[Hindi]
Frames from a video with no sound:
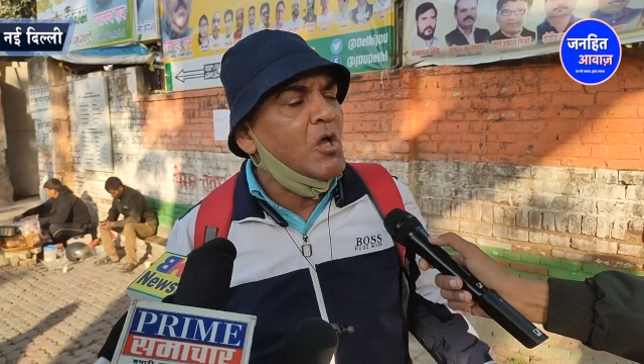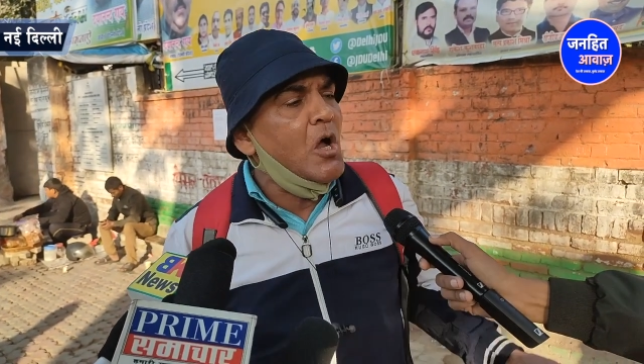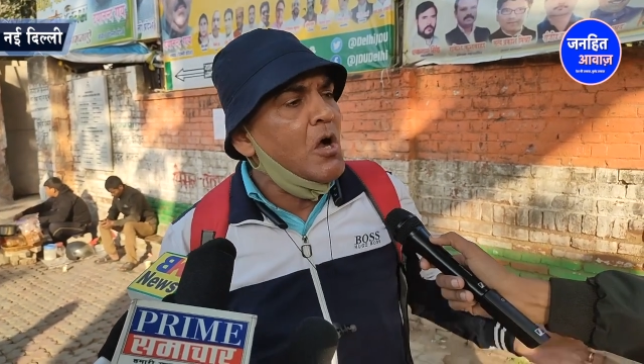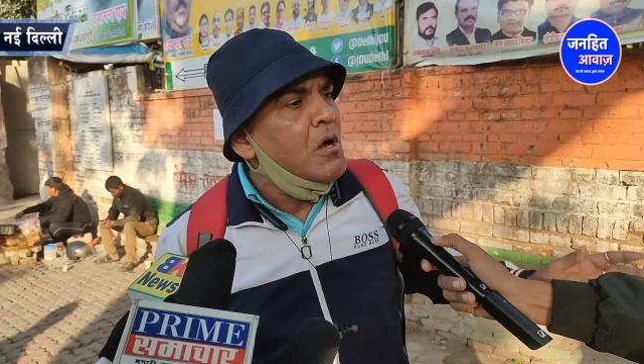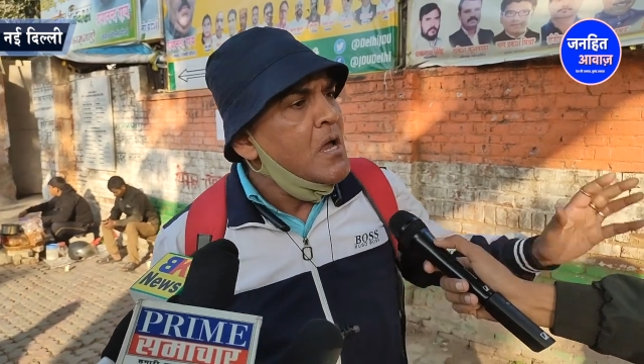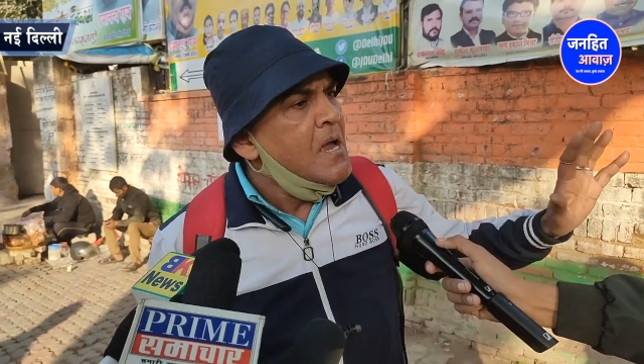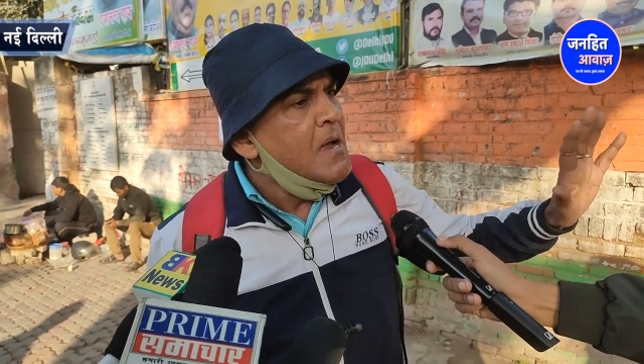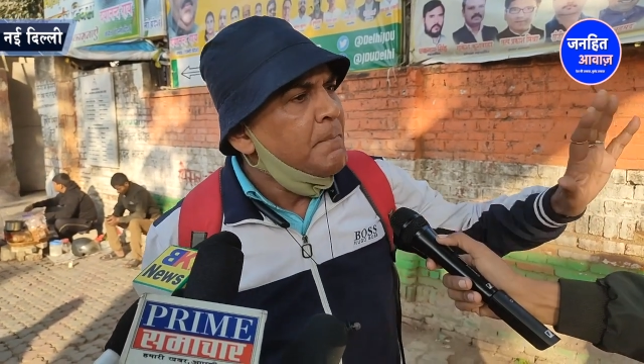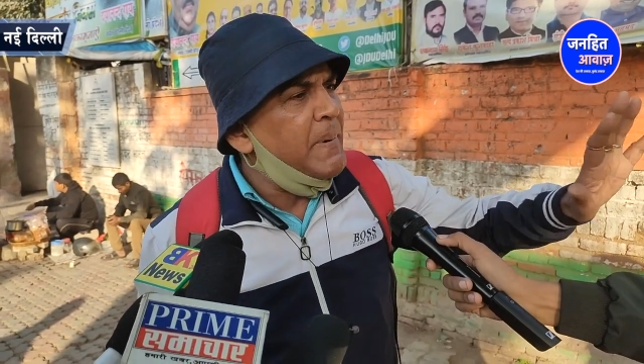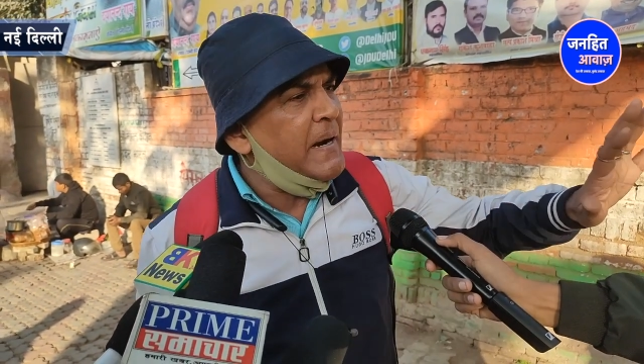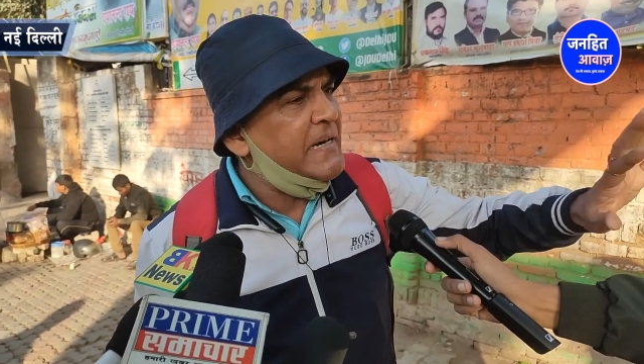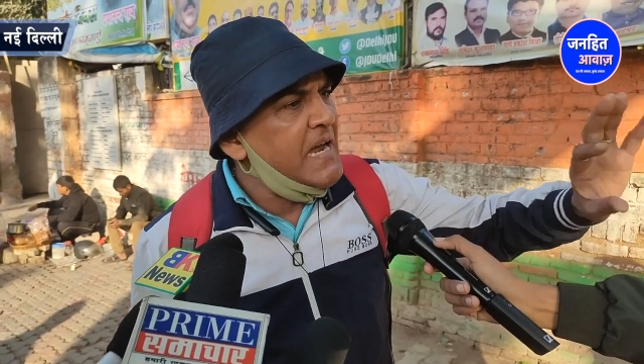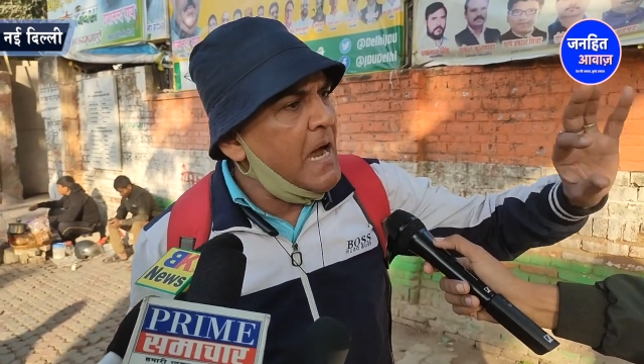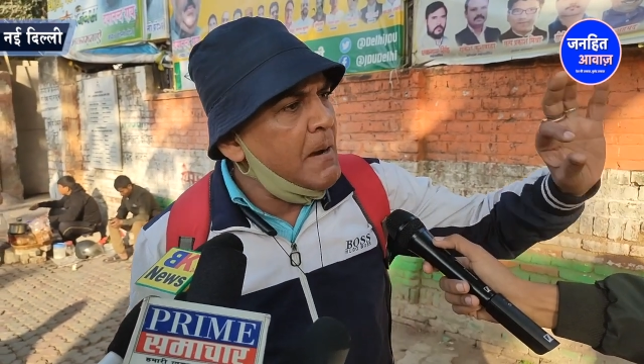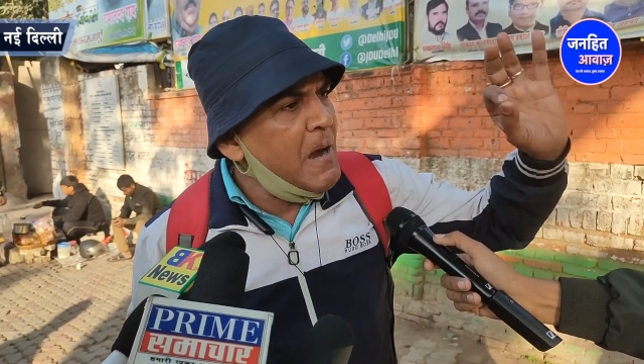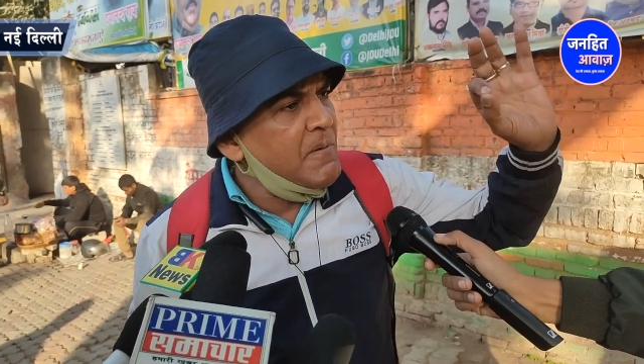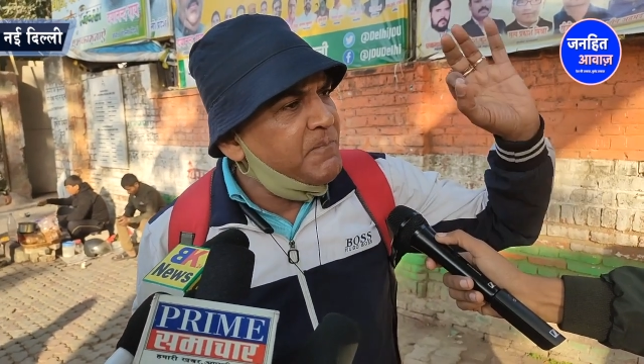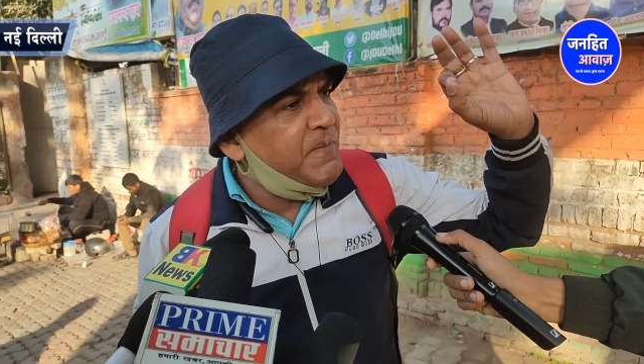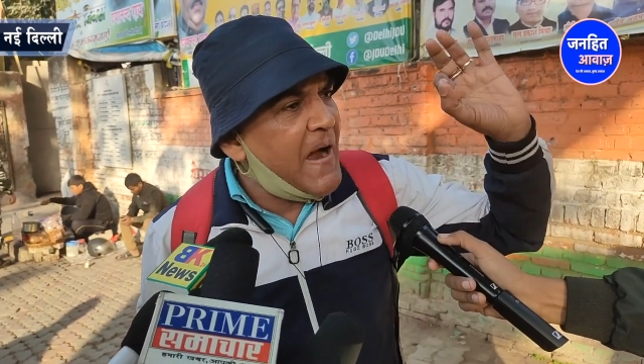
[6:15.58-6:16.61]
तो
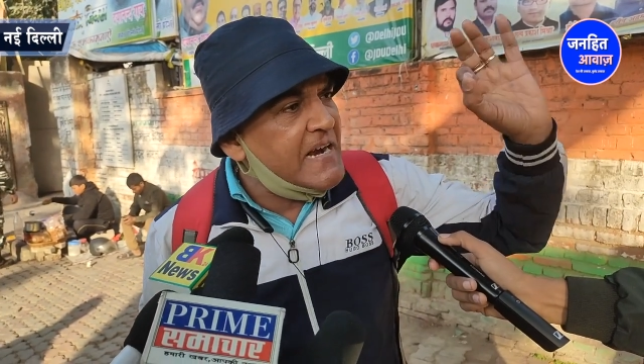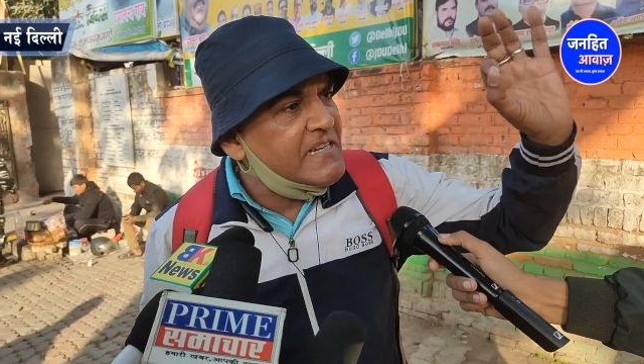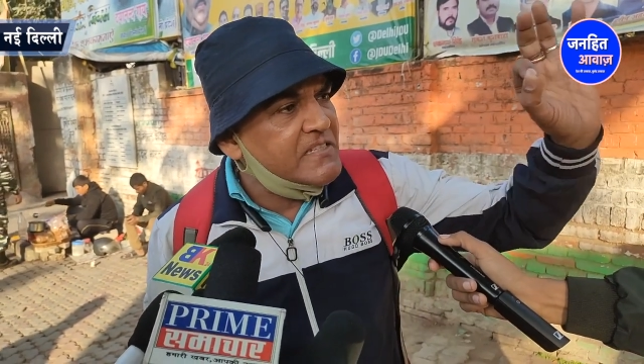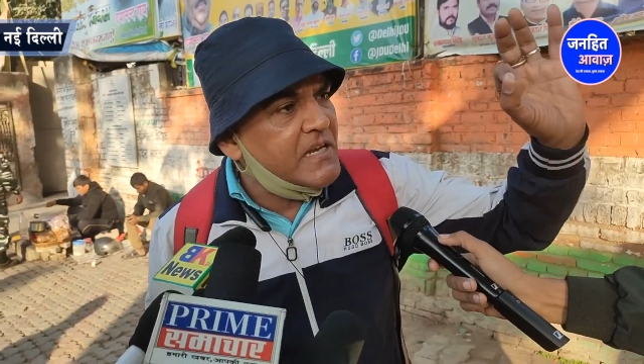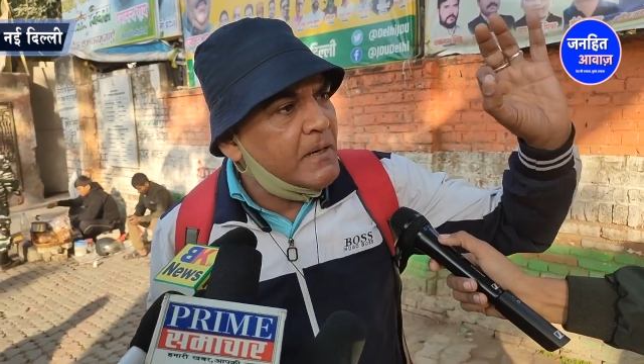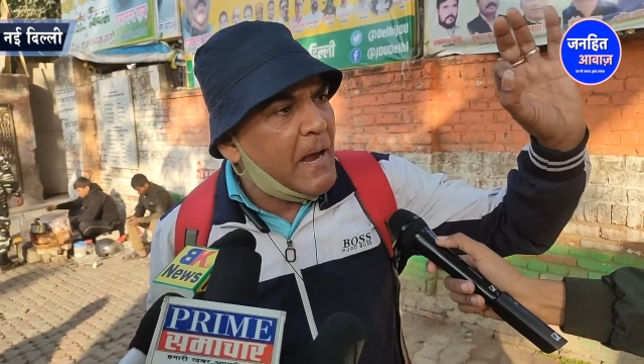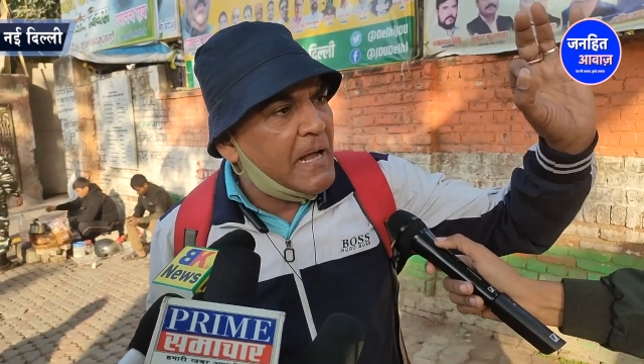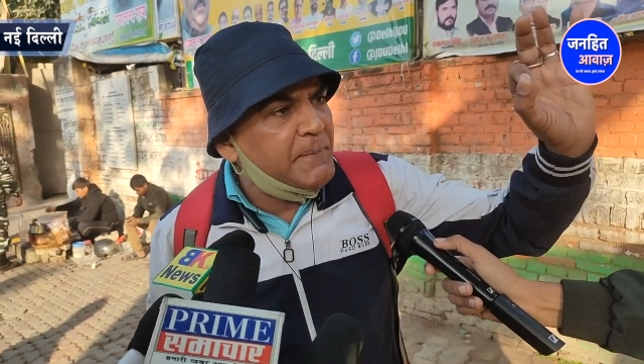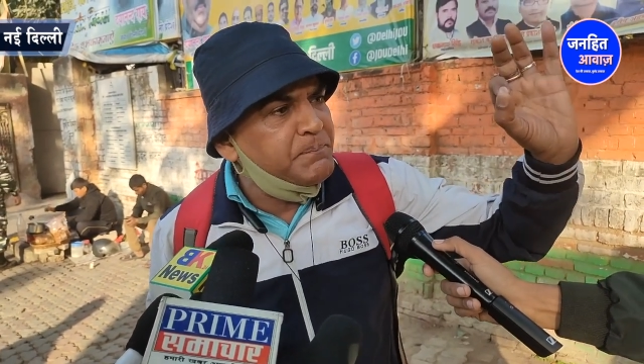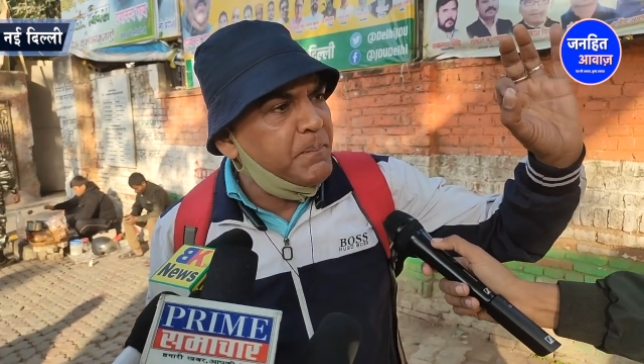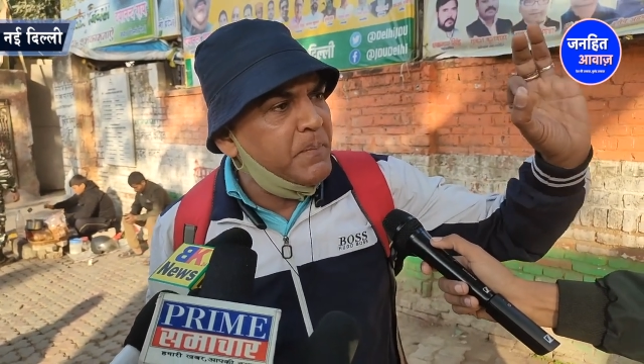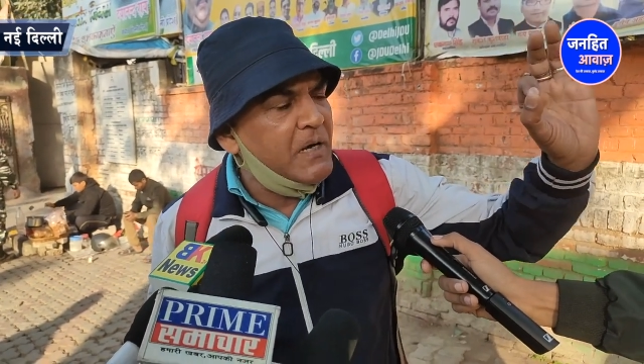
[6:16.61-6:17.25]
भैया मैं फैक्ट्स के बाद